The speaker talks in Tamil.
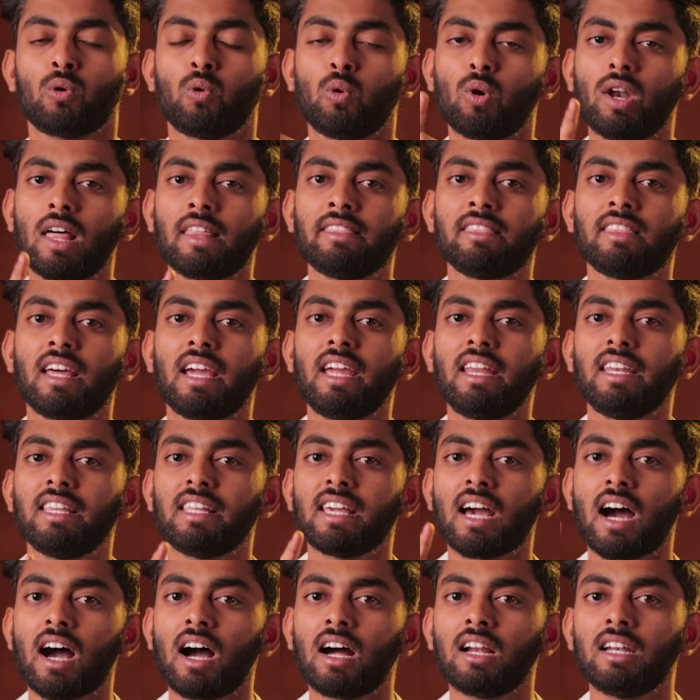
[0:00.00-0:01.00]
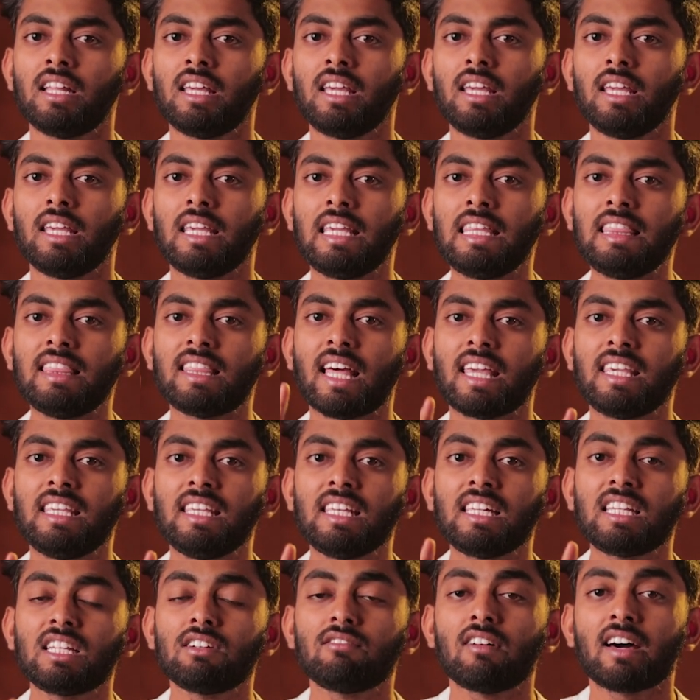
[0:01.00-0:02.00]
குழந்தை ஞானி இந்த
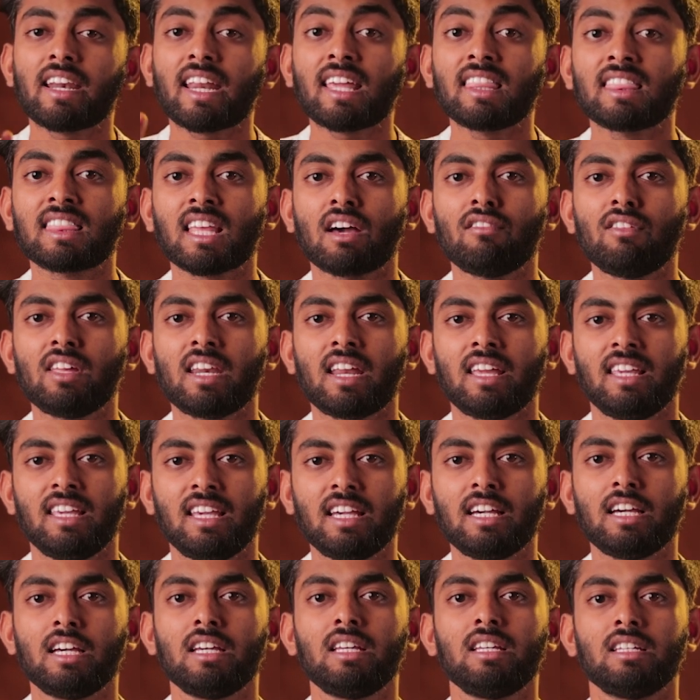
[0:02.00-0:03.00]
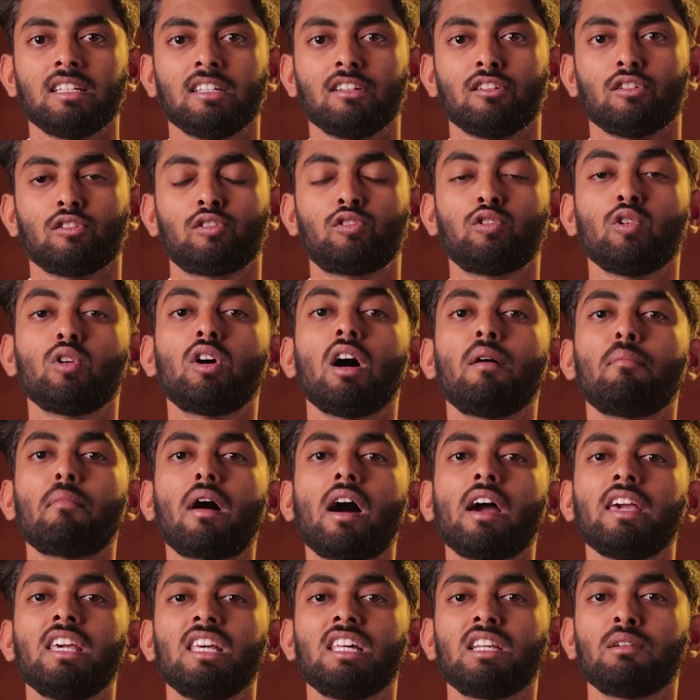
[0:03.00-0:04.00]
இருவரை தவிர இங்கு
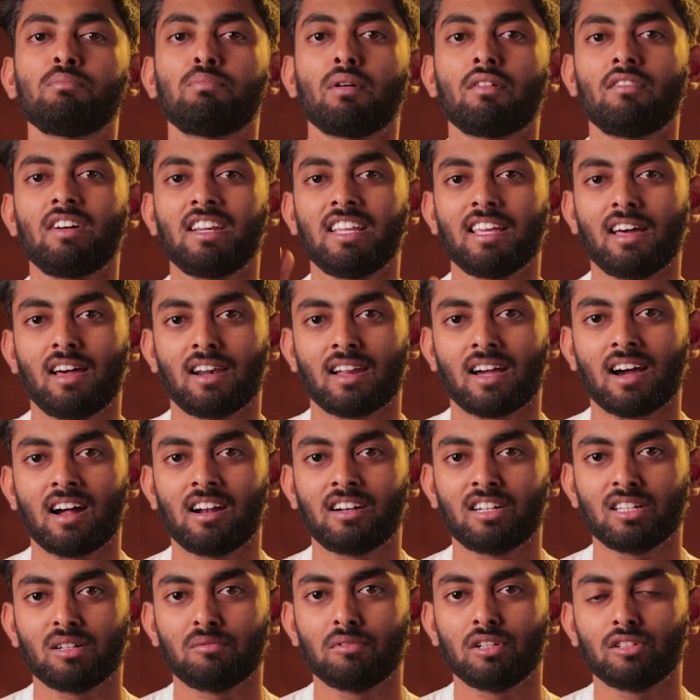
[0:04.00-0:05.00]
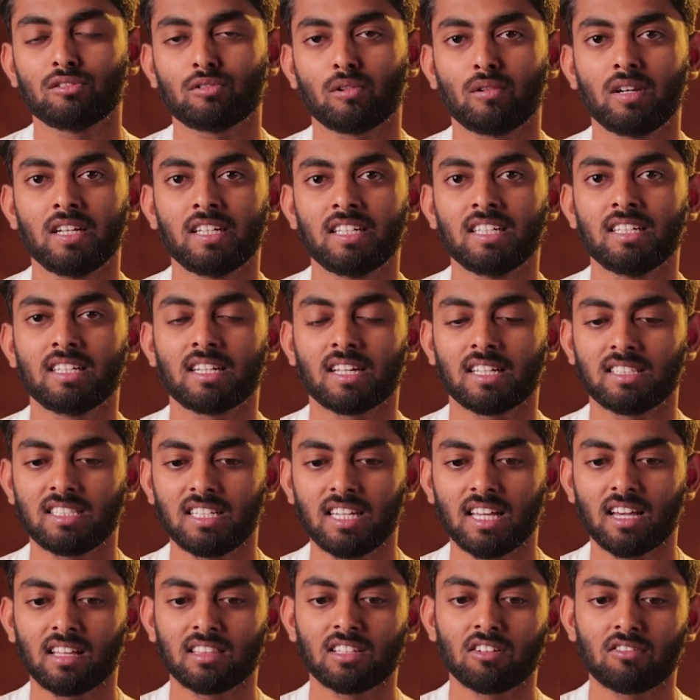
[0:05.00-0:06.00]
சுகமாய் இருப்பவர் யார் காட்டு அப்படின்னு சொல்லிட்டு
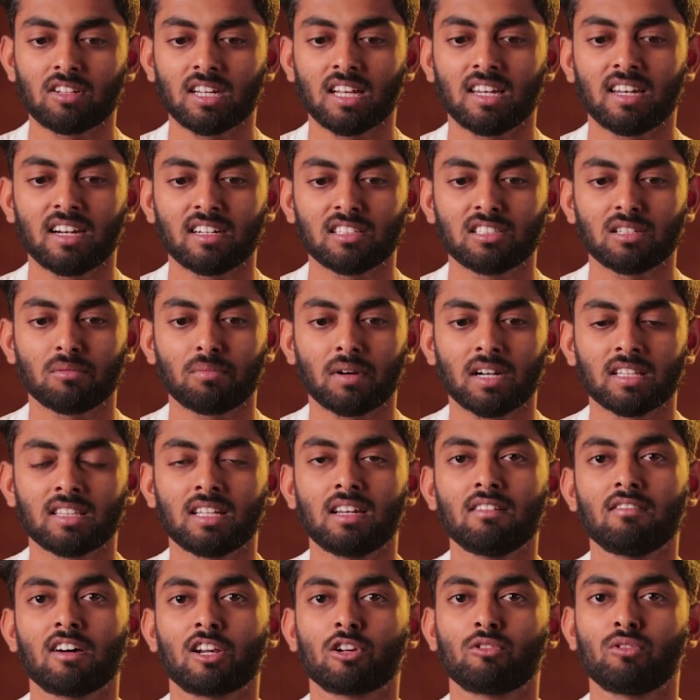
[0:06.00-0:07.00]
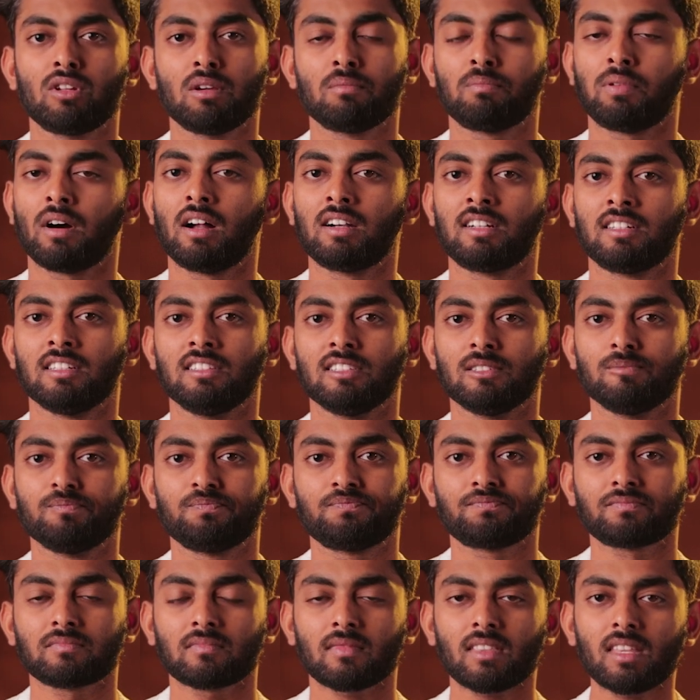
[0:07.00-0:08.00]
ரஜினிகாந்த் அவர்கள் நடித்த படத்தில் வரக்கூடிய பாட்டு இது
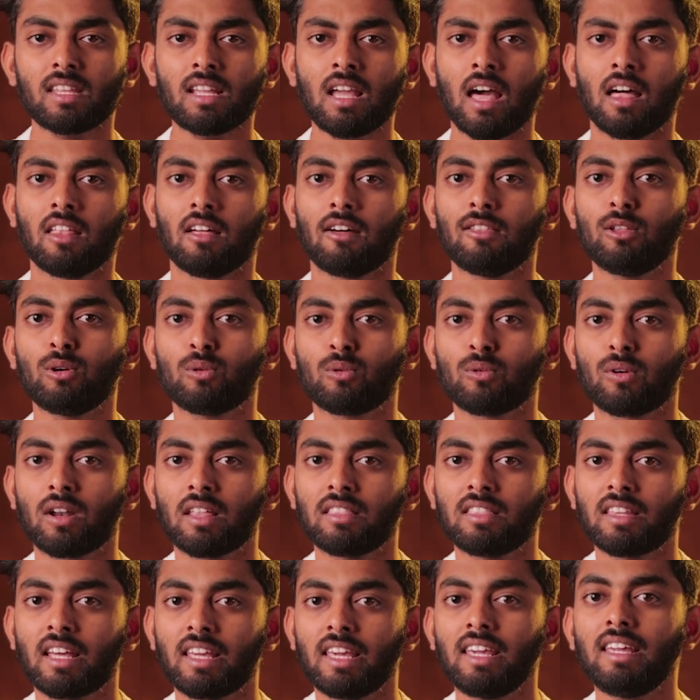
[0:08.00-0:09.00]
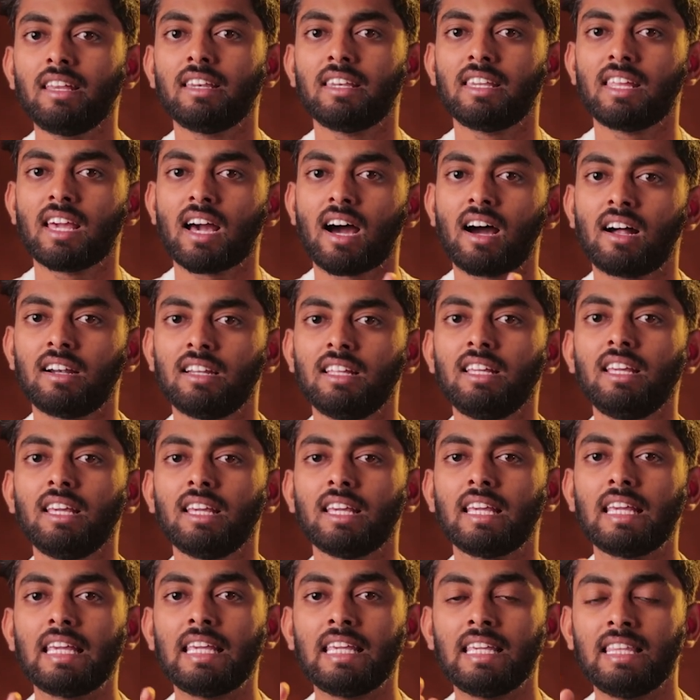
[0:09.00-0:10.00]
அதாவது குழந்தை ஞானி
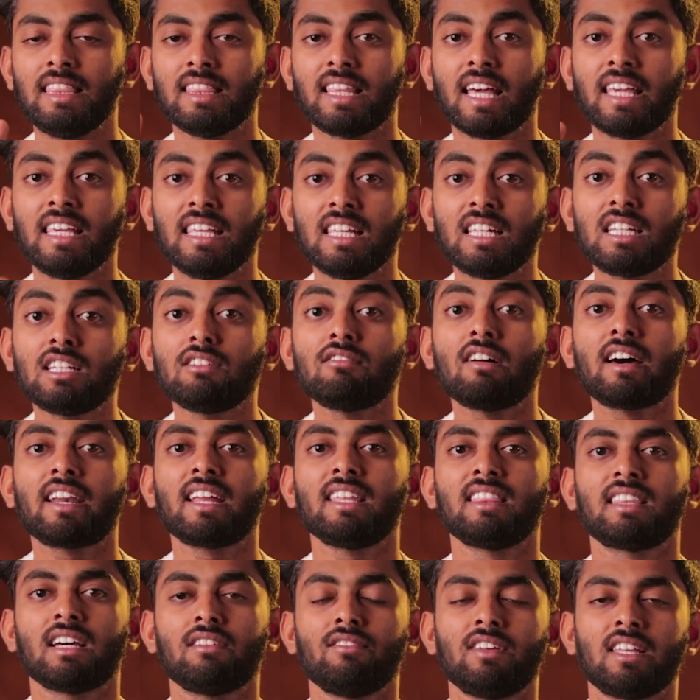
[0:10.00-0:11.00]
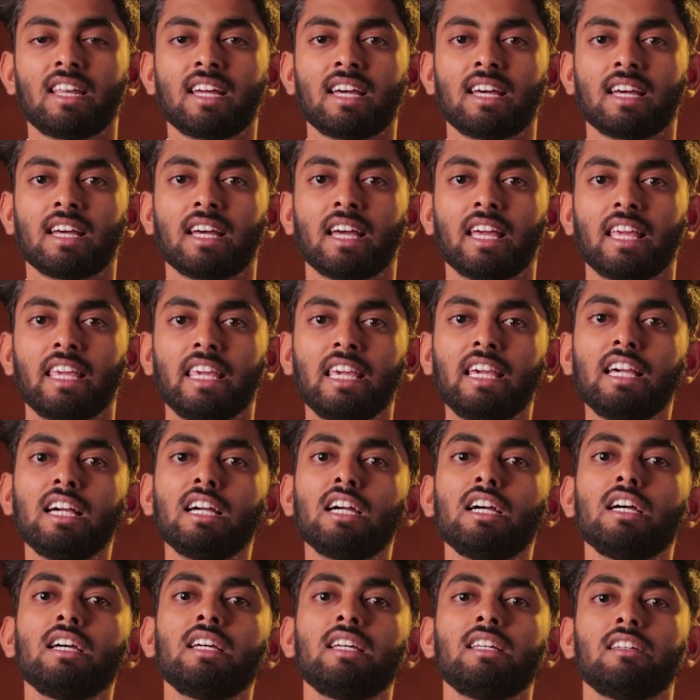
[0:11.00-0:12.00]
இந்த இருவரை தவிர
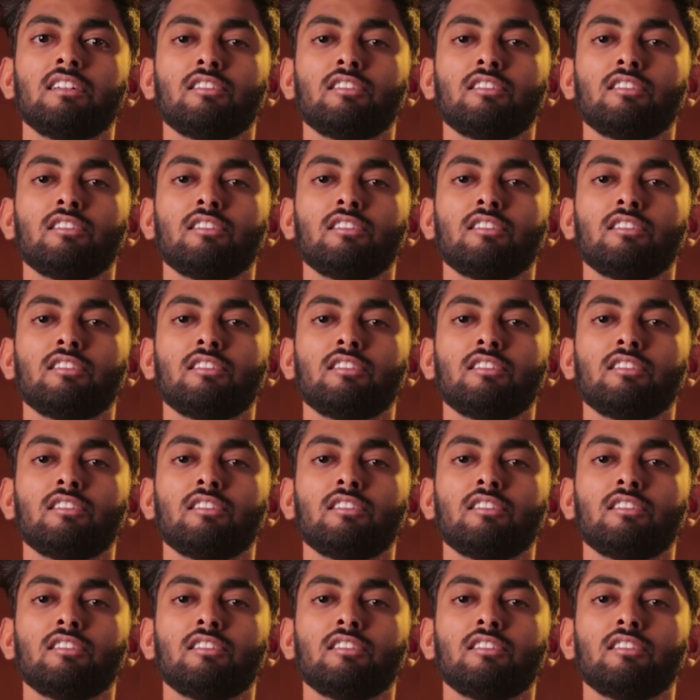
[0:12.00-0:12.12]
இங்கு